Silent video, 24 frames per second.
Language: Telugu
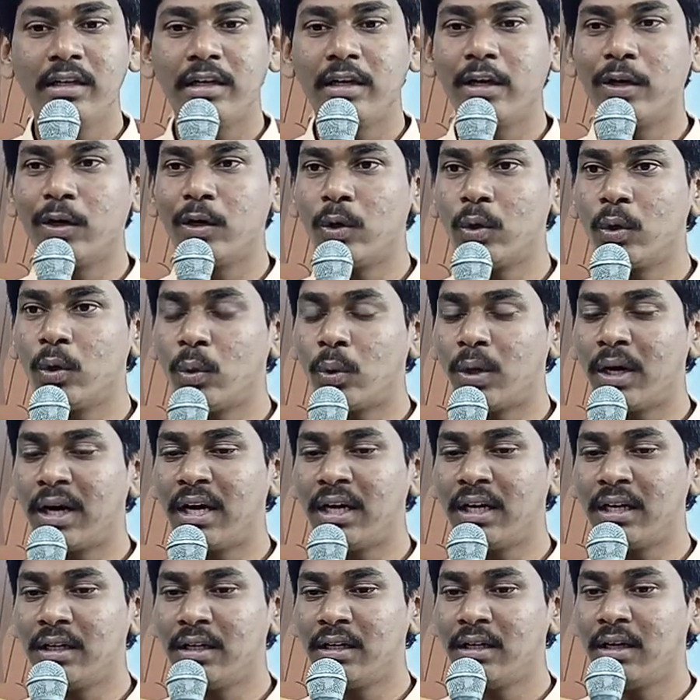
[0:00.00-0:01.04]
యహోవా
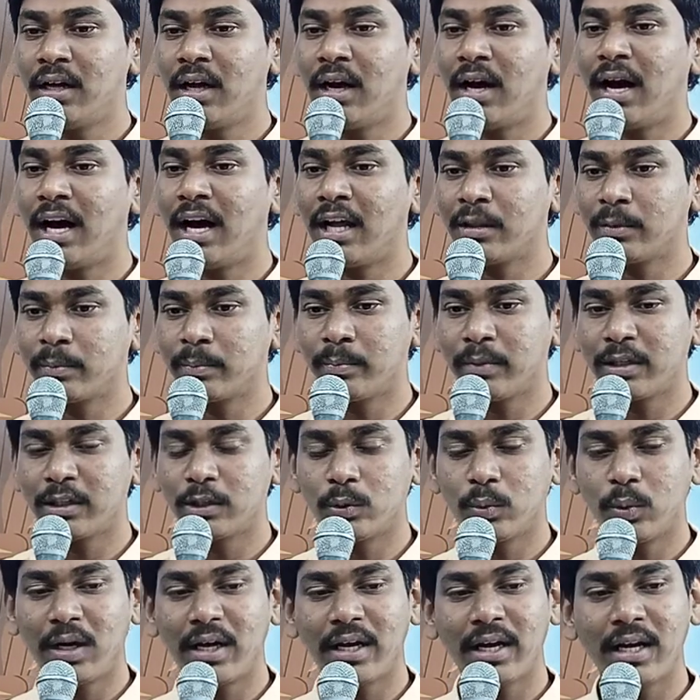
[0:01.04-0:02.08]
ఆత్మ
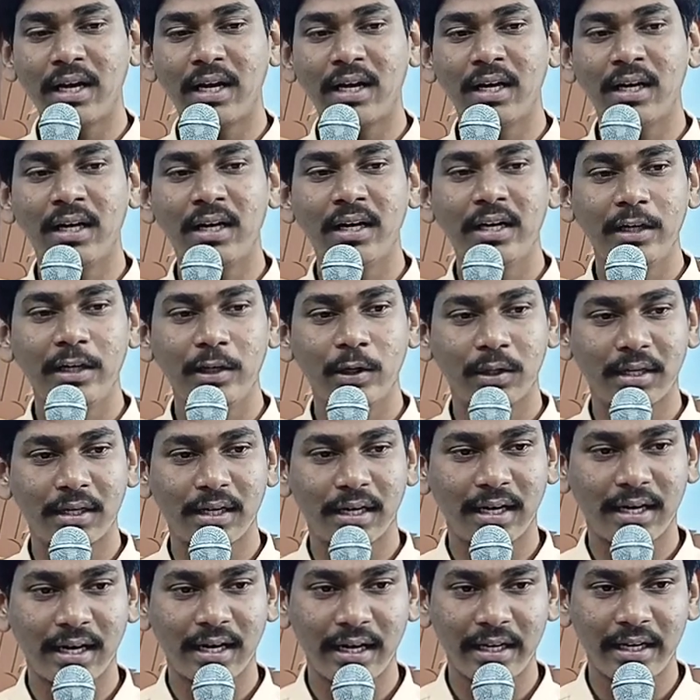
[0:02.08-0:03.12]
ద్వారా ఈ యొక్క
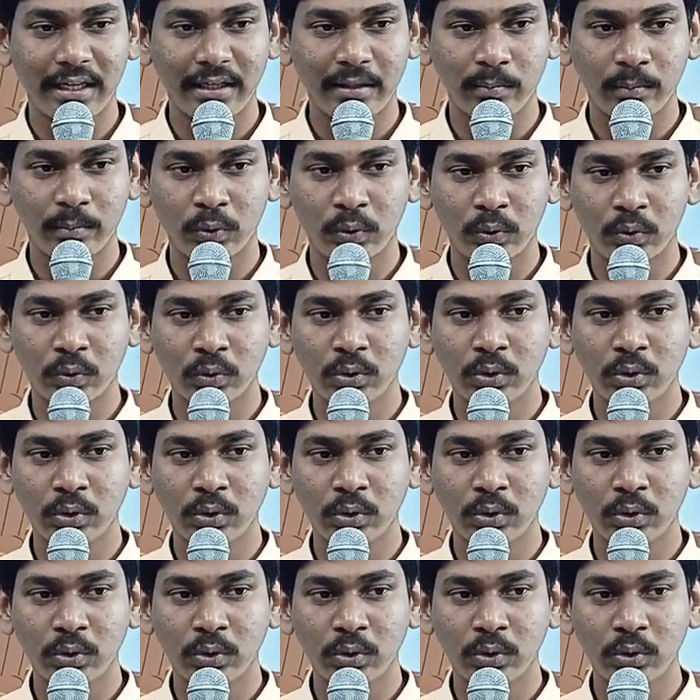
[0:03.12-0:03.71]
కార్యము